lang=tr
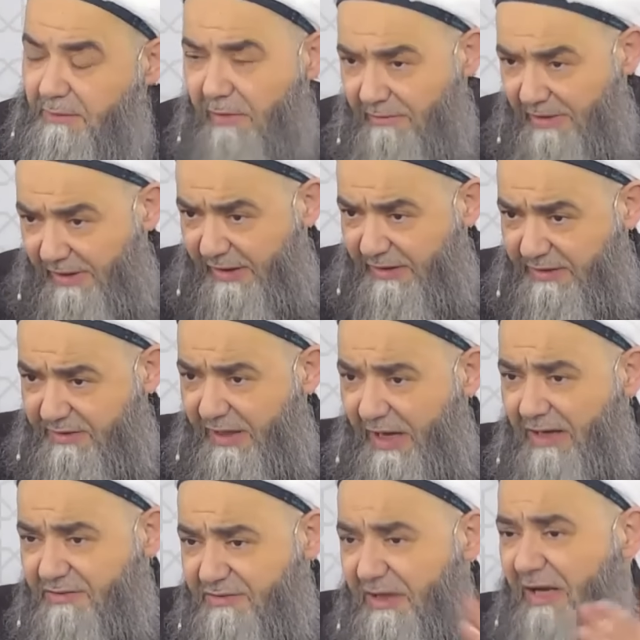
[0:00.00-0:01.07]
memleket
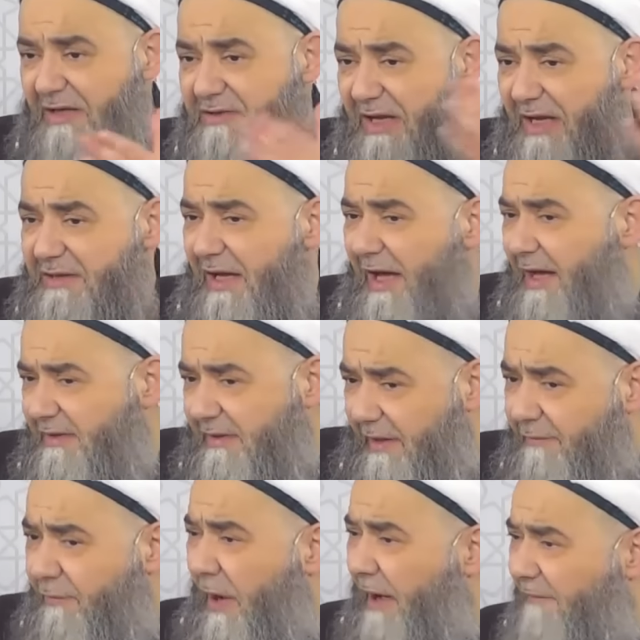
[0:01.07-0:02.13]
yel, sel, zelce her
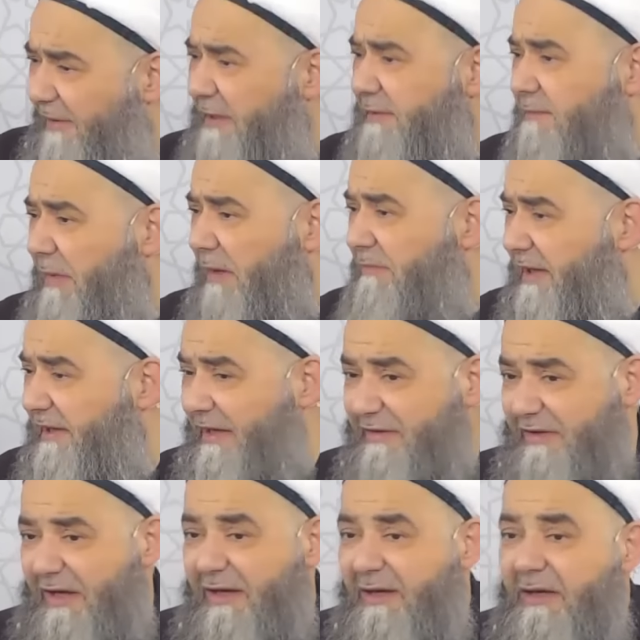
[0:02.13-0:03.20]
taraf afat
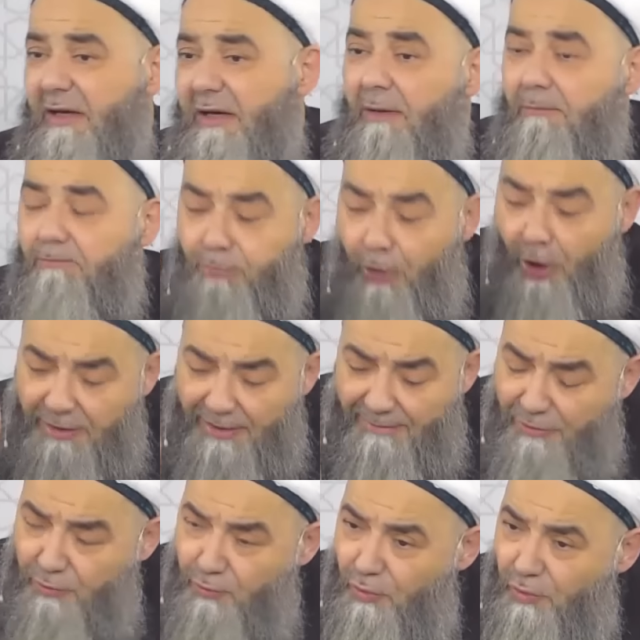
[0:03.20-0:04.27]
memleketi.
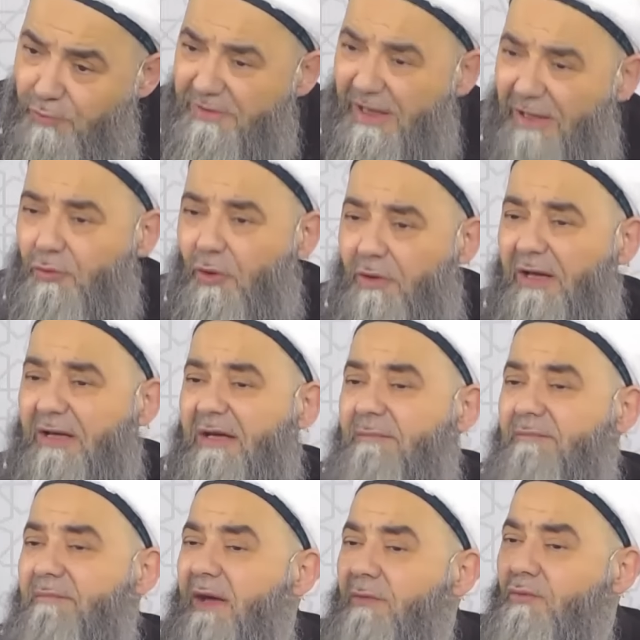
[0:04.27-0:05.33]
Böyle bir durumdan
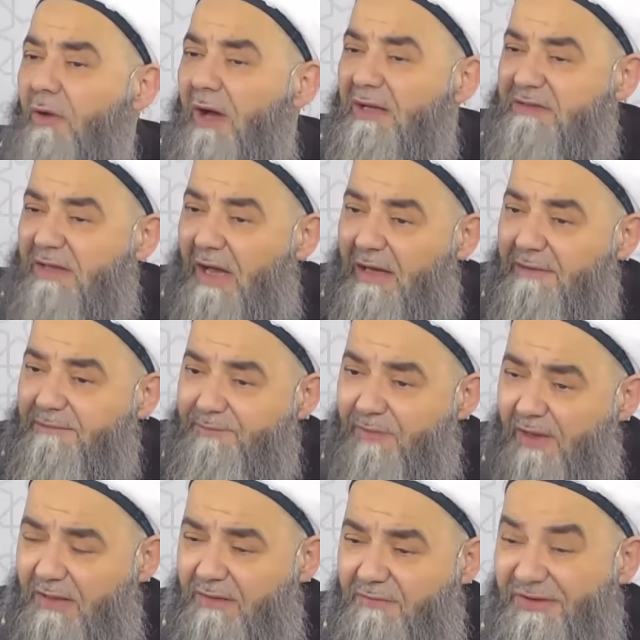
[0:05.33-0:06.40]
dolayı mevduata
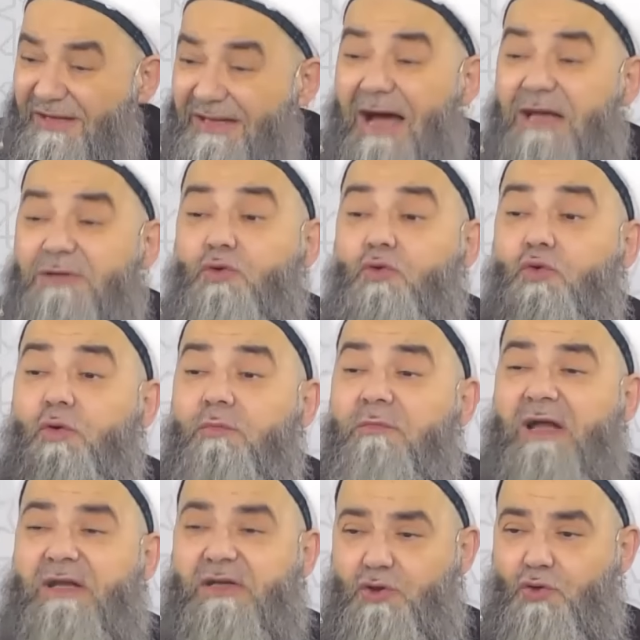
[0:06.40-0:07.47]
finans
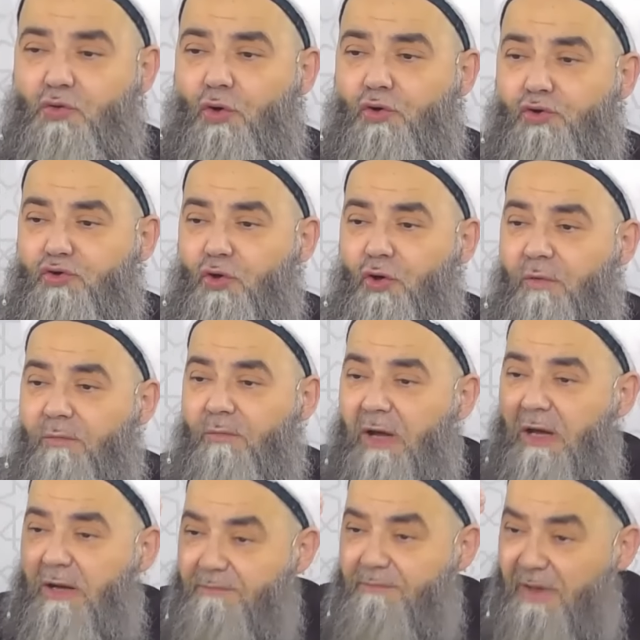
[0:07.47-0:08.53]
kurumları için konuşuyorum.
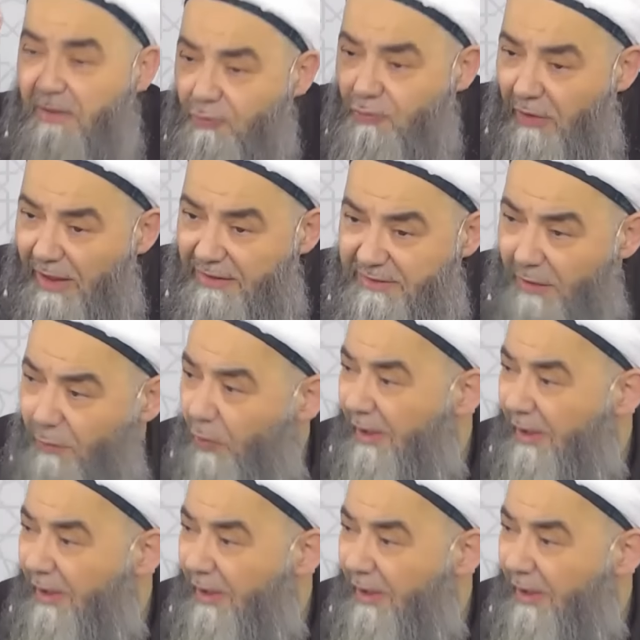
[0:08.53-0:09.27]
Mevduata